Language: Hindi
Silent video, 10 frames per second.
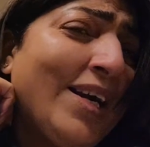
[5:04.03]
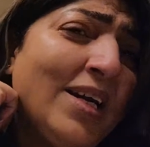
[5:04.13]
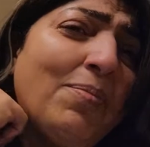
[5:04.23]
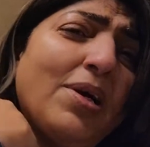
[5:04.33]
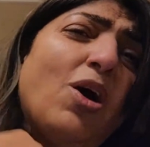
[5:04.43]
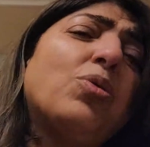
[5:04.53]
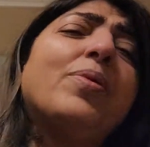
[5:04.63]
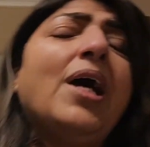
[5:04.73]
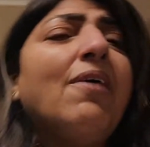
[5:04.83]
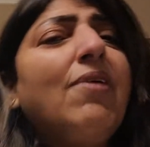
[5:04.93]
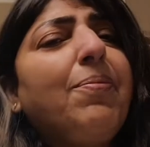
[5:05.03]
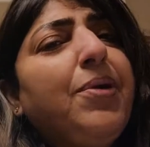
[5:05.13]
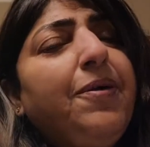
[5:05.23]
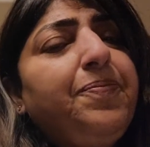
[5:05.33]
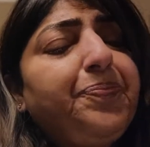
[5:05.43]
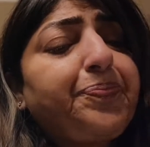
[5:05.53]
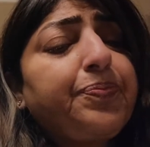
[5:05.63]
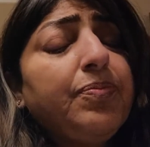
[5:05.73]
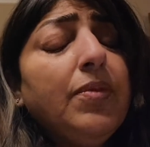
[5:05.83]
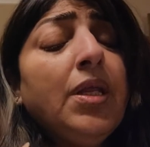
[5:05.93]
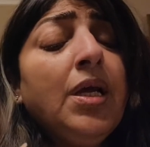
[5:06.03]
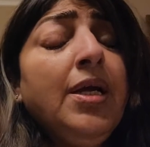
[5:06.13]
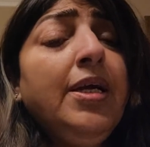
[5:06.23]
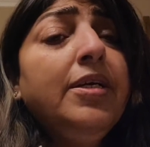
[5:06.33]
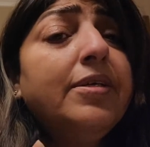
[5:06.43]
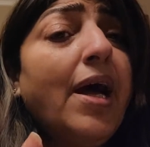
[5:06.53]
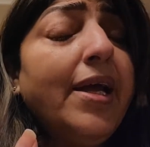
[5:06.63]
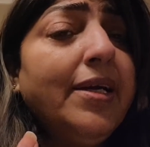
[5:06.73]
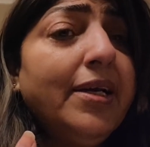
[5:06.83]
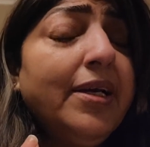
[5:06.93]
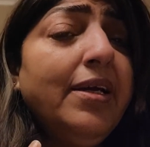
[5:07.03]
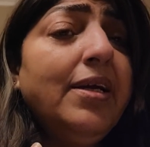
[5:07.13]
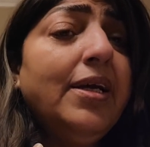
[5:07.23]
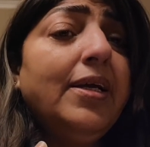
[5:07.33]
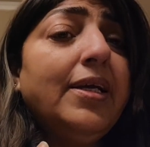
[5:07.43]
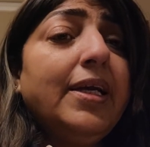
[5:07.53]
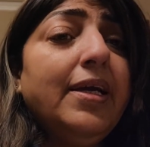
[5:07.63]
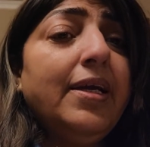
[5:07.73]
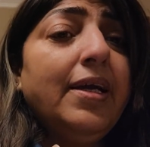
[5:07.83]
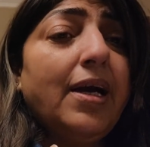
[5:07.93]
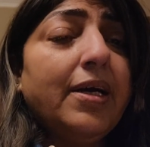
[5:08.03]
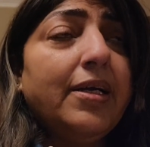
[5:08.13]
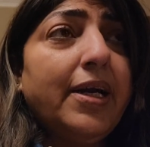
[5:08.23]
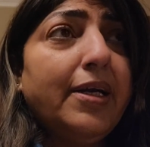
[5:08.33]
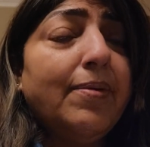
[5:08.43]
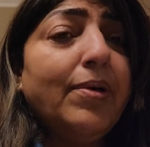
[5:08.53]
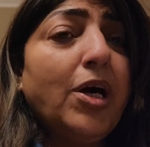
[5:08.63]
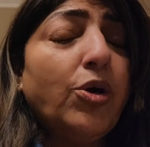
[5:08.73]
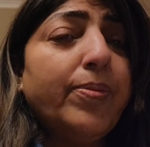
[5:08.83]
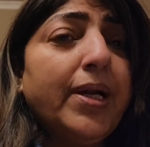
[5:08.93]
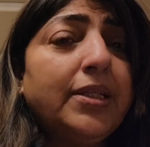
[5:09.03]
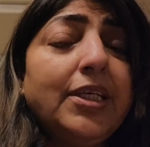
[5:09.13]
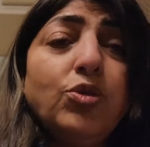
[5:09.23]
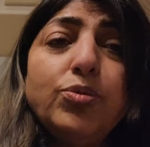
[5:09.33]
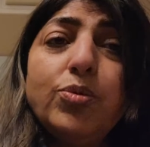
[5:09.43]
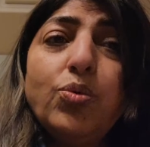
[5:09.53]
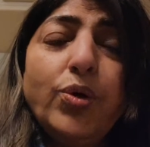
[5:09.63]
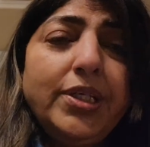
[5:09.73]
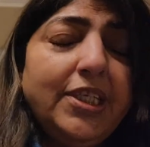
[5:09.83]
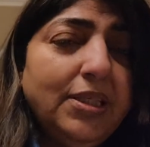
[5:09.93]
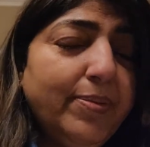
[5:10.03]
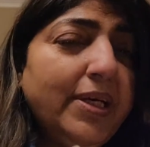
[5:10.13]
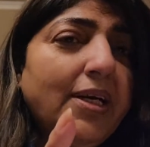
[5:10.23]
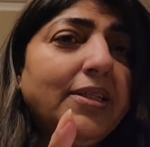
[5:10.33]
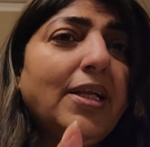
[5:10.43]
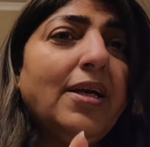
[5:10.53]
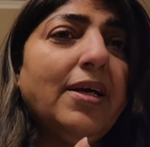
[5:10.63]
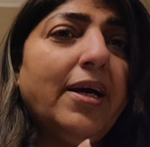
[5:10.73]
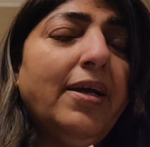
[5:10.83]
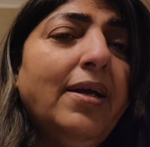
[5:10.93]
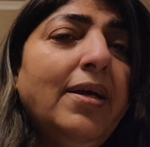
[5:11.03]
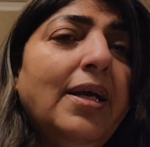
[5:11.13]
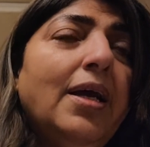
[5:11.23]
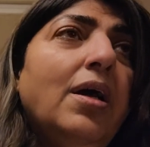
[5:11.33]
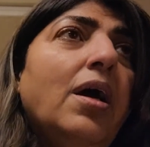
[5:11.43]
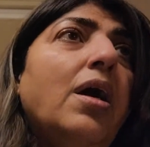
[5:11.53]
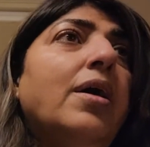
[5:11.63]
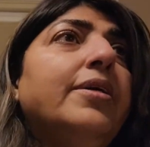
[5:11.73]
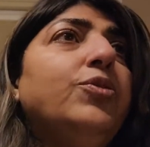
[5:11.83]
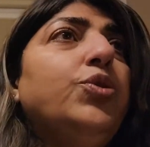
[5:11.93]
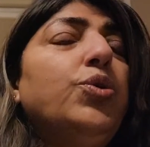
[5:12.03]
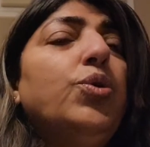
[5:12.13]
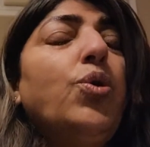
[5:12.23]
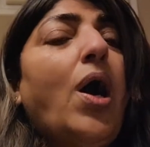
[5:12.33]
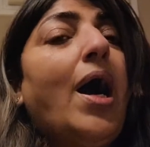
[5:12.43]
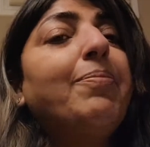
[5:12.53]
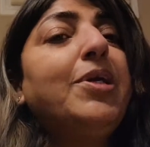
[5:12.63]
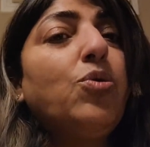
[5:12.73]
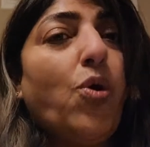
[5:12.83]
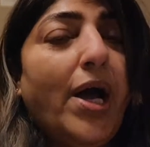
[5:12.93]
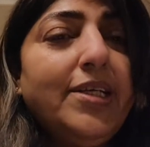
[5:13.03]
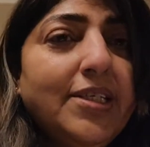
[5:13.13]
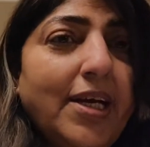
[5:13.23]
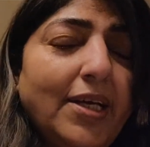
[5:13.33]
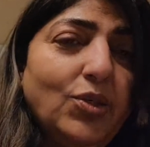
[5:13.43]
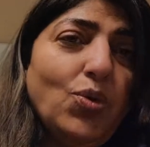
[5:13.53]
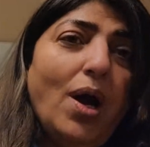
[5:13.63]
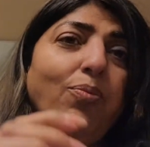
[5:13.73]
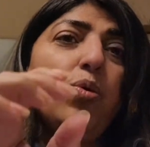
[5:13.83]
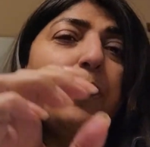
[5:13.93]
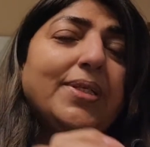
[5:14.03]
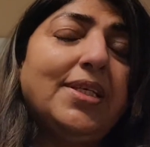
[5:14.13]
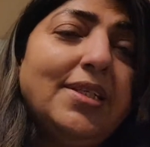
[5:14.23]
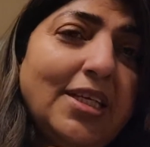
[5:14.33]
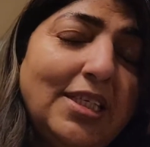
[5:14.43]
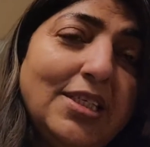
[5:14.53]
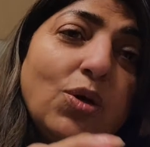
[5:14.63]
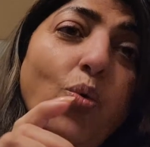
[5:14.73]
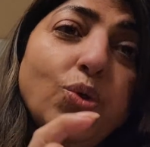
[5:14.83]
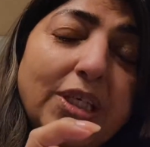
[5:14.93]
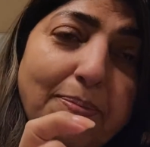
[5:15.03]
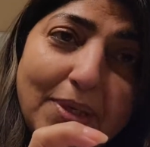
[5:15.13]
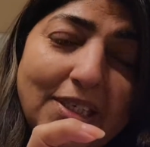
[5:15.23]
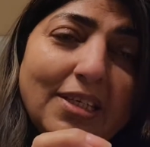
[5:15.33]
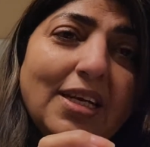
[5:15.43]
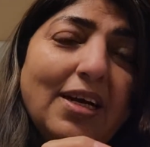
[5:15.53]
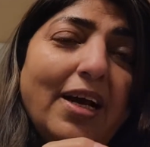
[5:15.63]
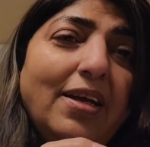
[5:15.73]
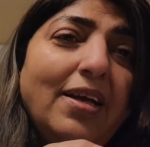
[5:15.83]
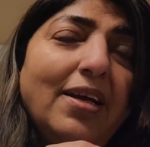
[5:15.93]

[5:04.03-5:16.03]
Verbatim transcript: रैंडम अकाउंट बनाया हुआ अपना ट्राई करें कि अगर रैंडम अकाउंट बनाते हैं तो उसमें कोई चीज़ भी गलत ना लगाएं जो आपकी ख्वाहिश है जो आपको पसंद है चीज़ें उसकी पिक्चर्स लगाएं